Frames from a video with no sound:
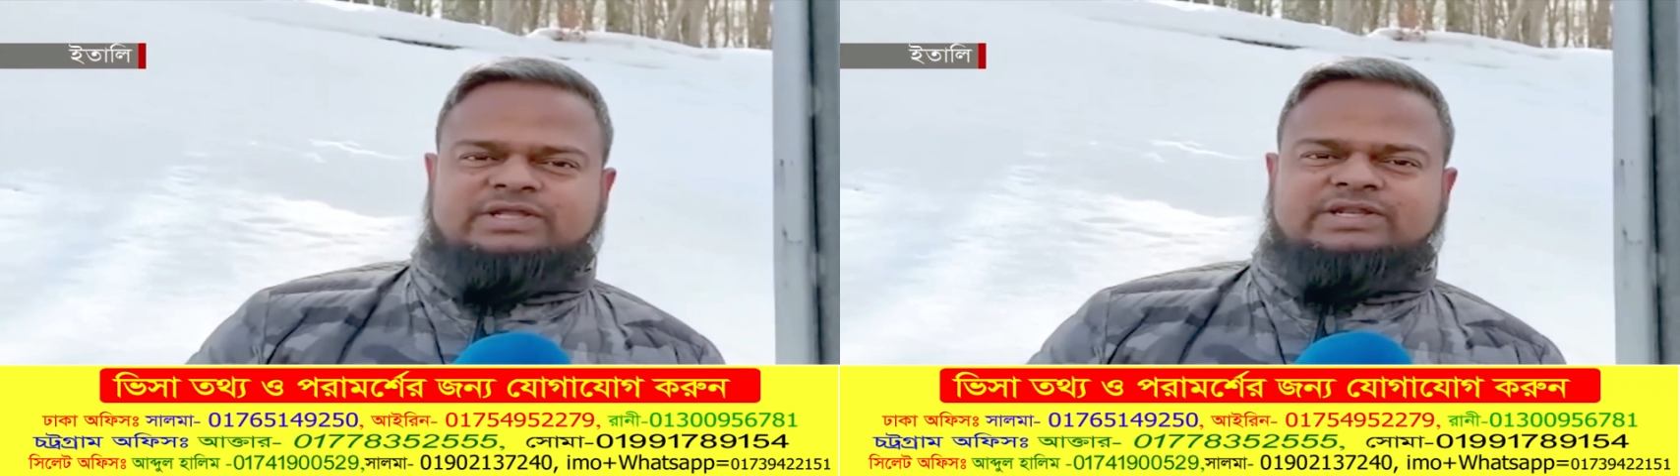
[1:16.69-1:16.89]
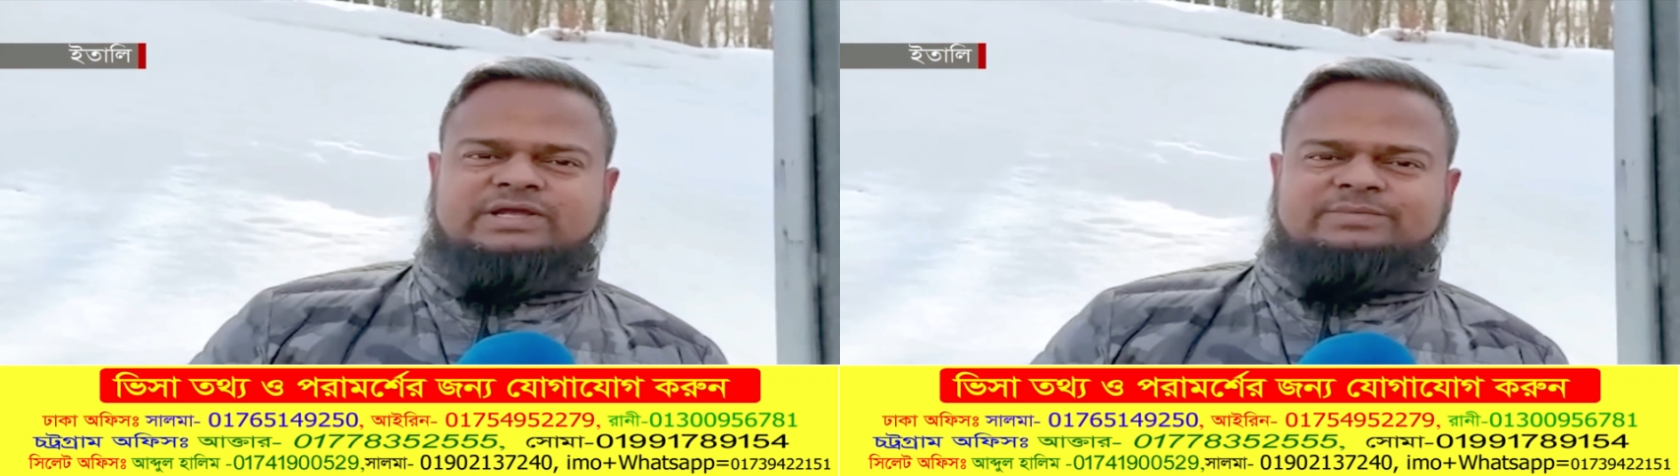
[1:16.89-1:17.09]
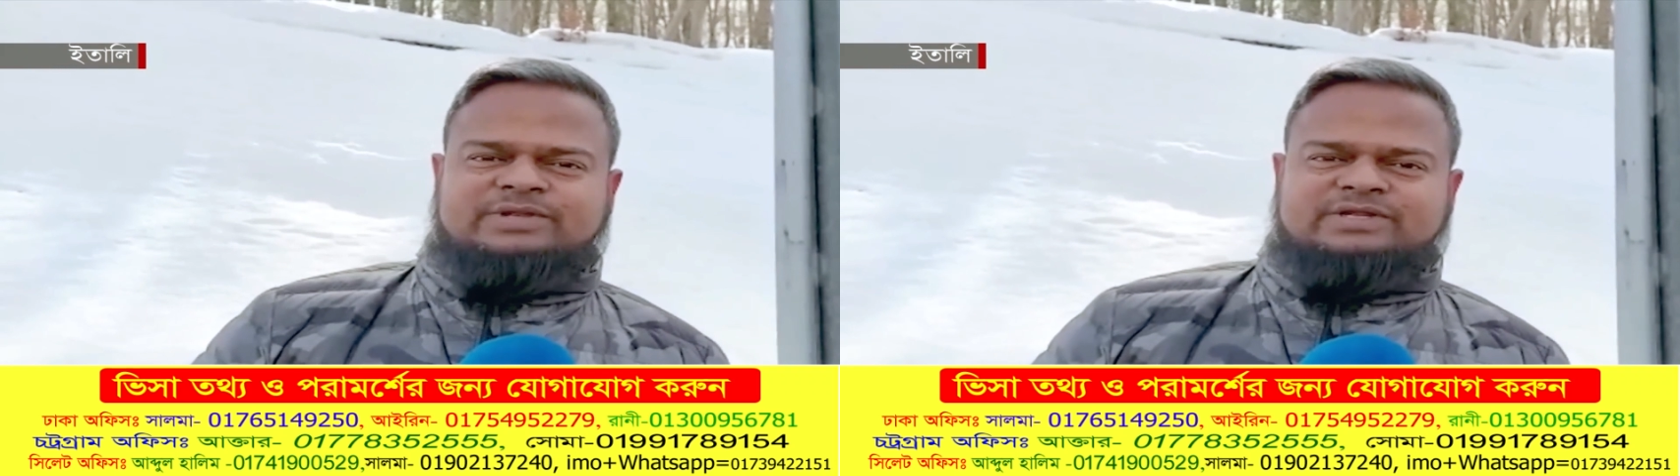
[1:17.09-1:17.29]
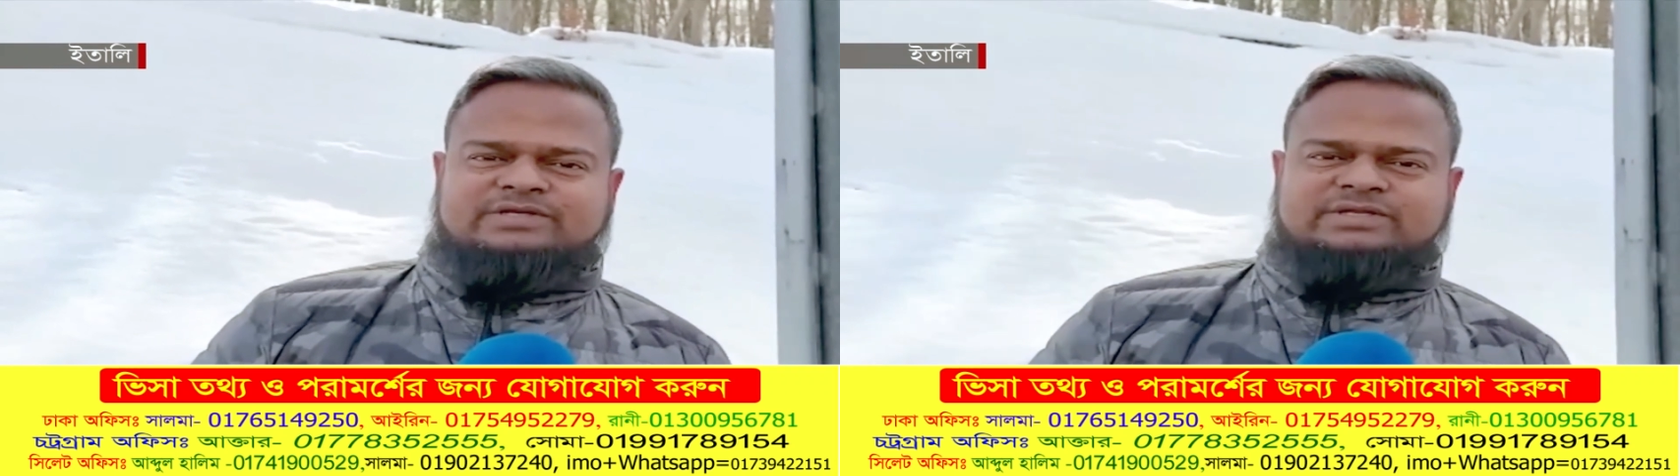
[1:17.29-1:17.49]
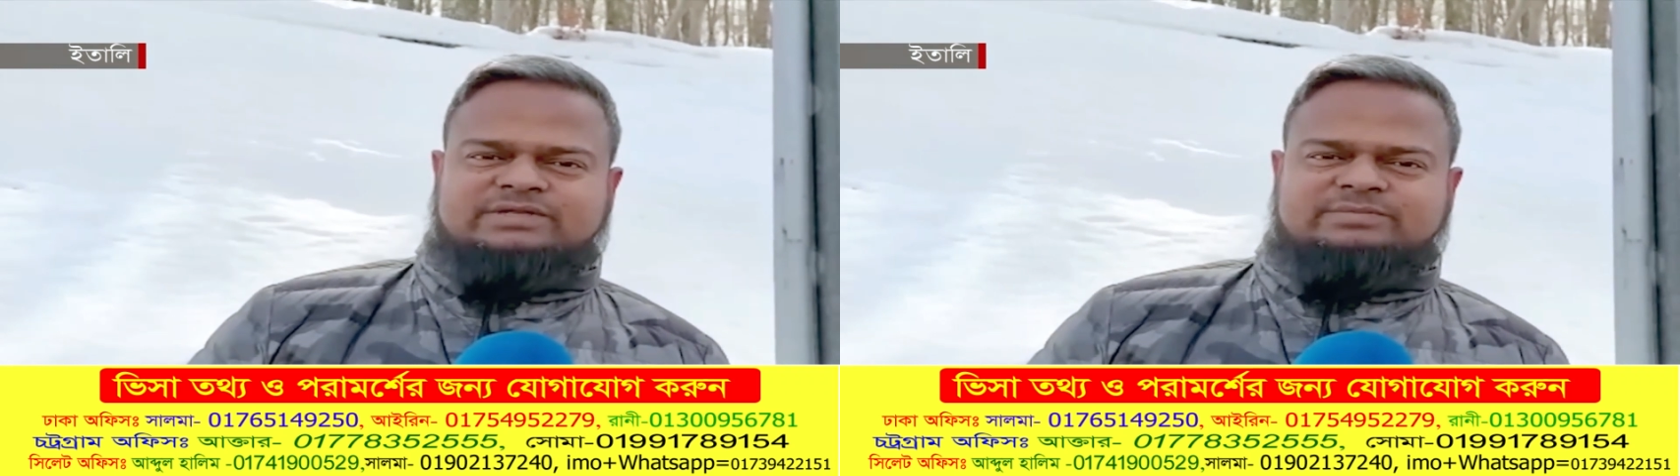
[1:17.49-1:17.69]
ইনকামের
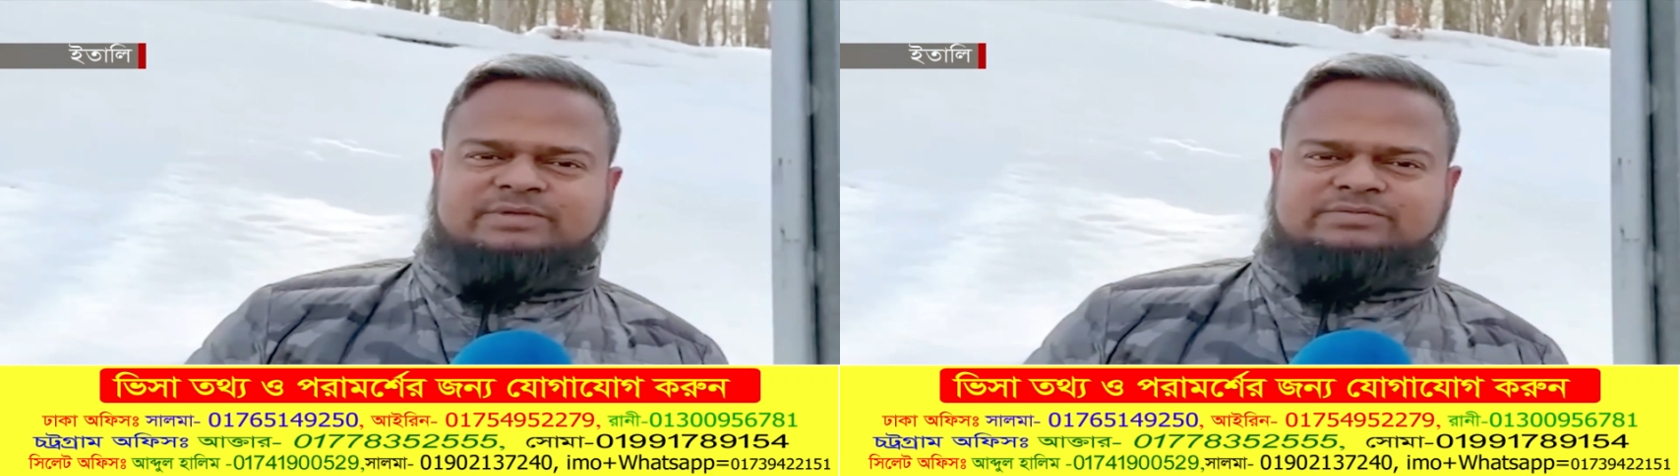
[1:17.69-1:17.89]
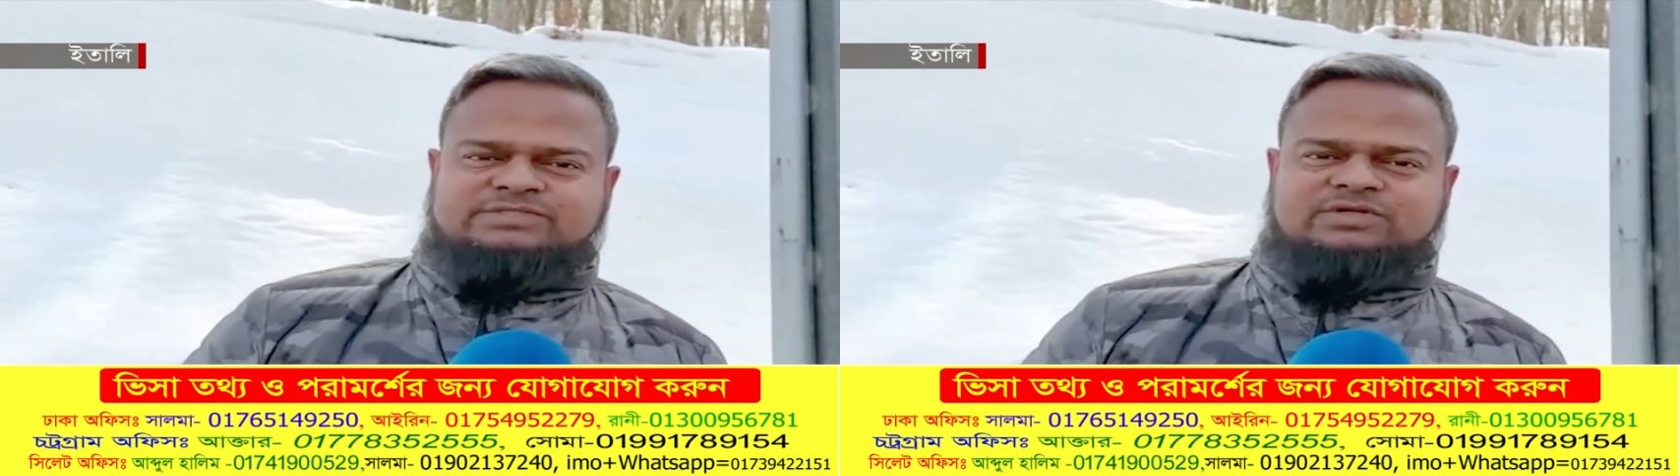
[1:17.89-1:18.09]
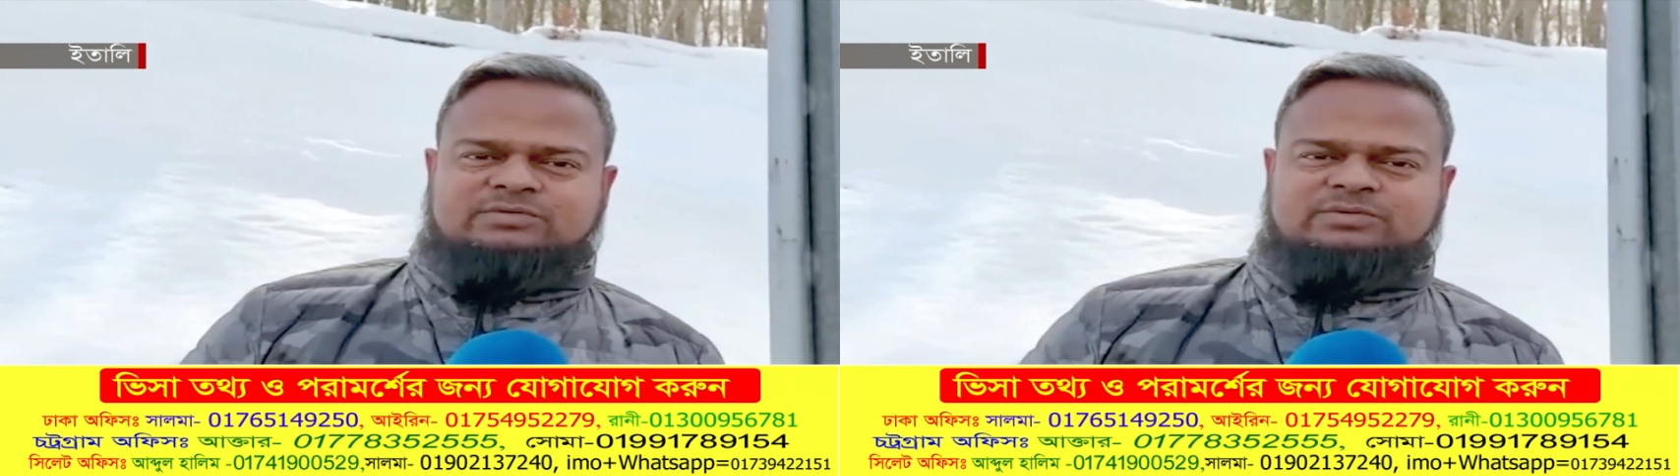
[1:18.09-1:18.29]
একটি ব্যবস্থা